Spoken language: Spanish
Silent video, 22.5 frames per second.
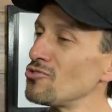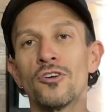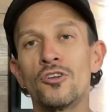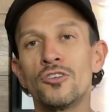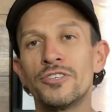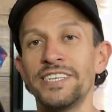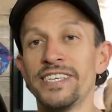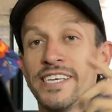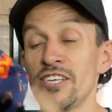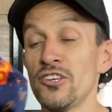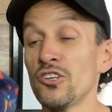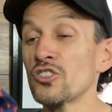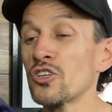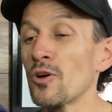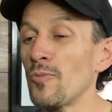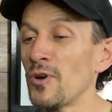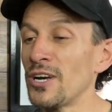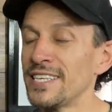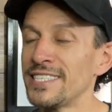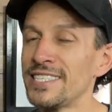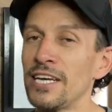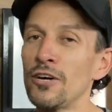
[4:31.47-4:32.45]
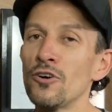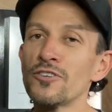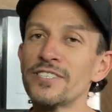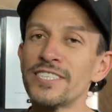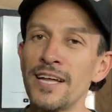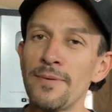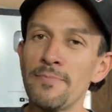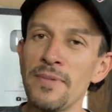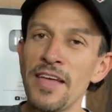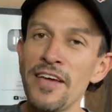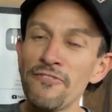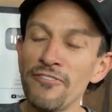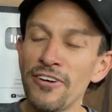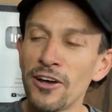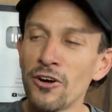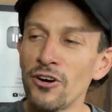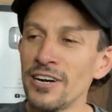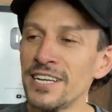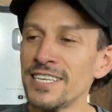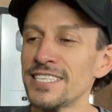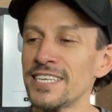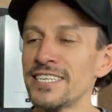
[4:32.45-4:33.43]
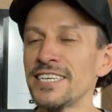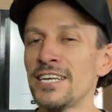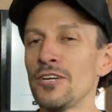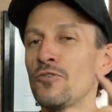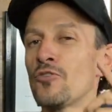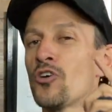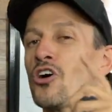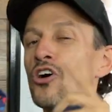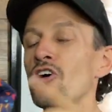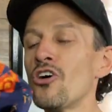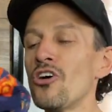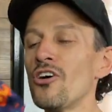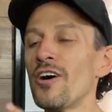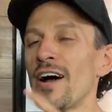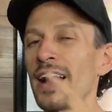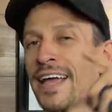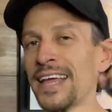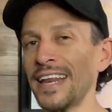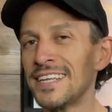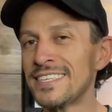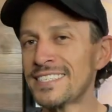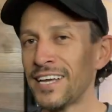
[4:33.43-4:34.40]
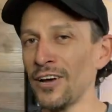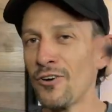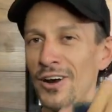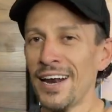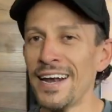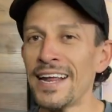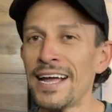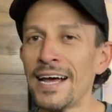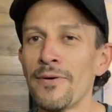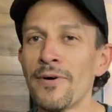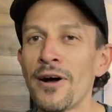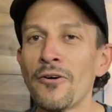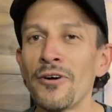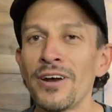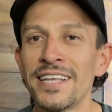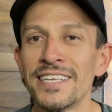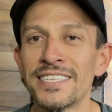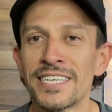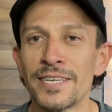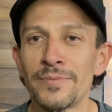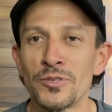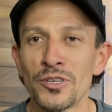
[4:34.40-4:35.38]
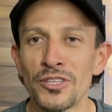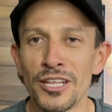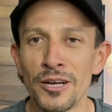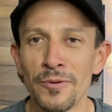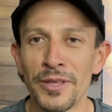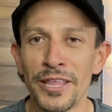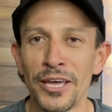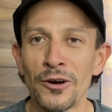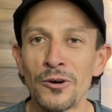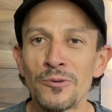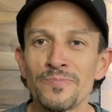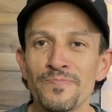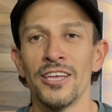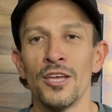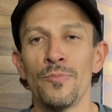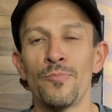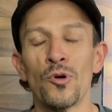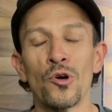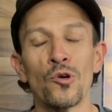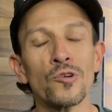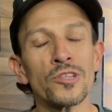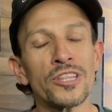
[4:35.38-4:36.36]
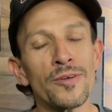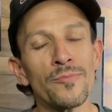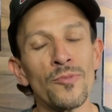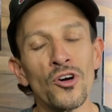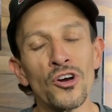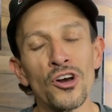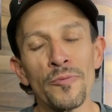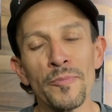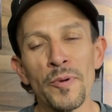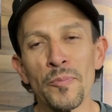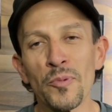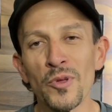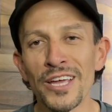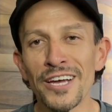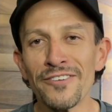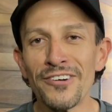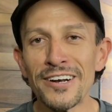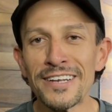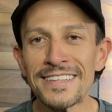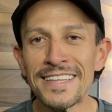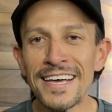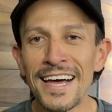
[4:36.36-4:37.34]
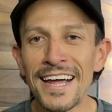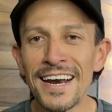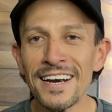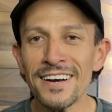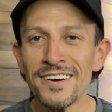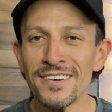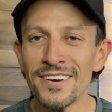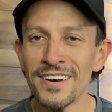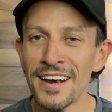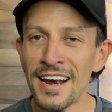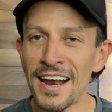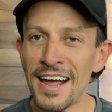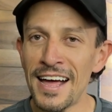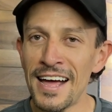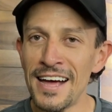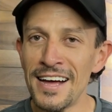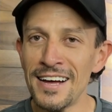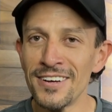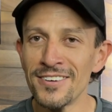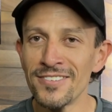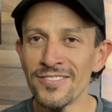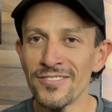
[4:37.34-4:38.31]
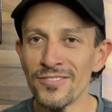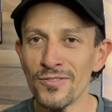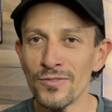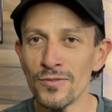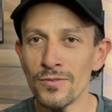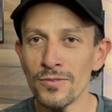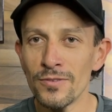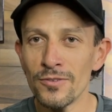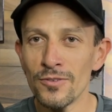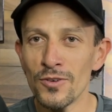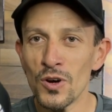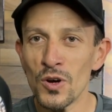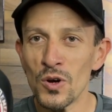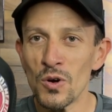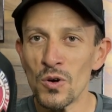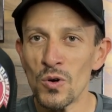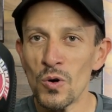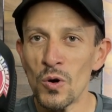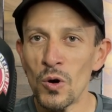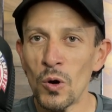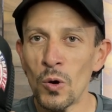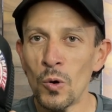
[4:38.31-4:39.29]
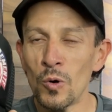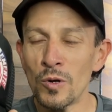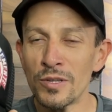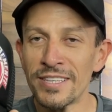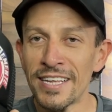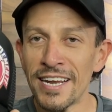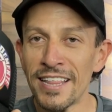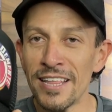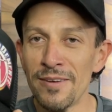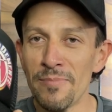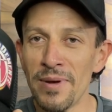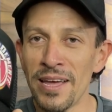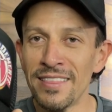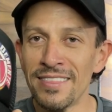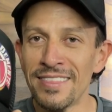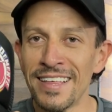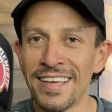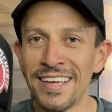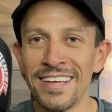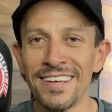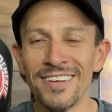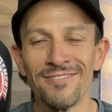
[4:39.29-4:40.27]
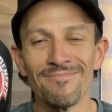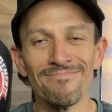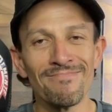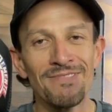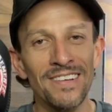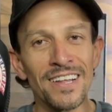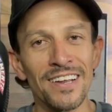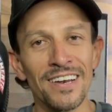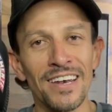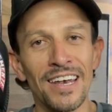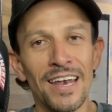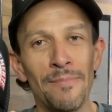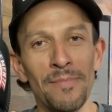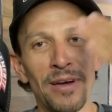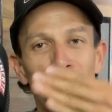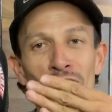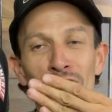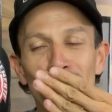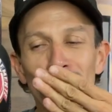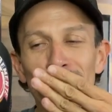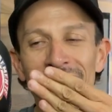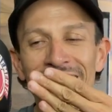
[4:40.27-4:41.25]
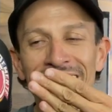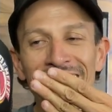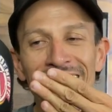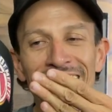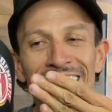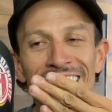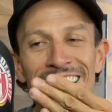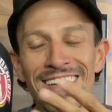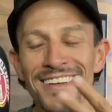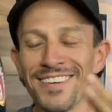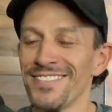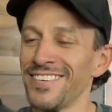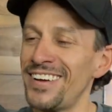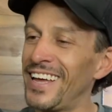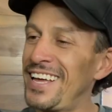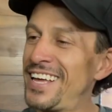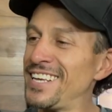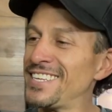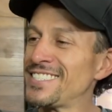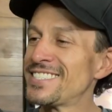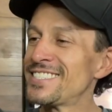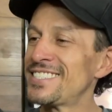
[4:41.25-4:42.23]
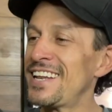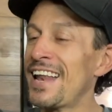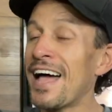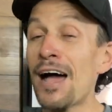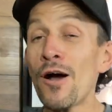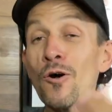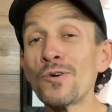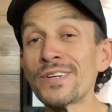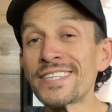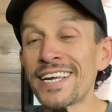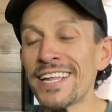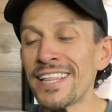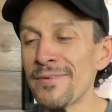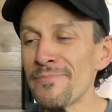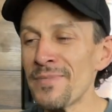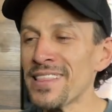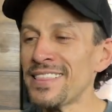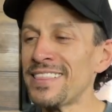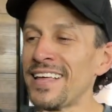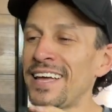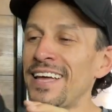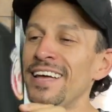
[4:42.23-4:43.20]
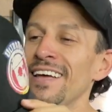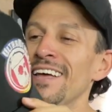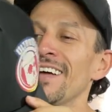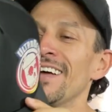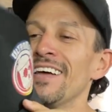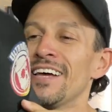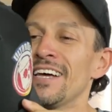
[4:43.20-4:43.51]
Los diseños, como les digo, están bien fregones, échenle un ojo. Aquí les dejo la liga abajo en la descripción del video. Y por último, no me podía faltar la Ultra Demente. La mejor gorra que hay es la Ultra Demente.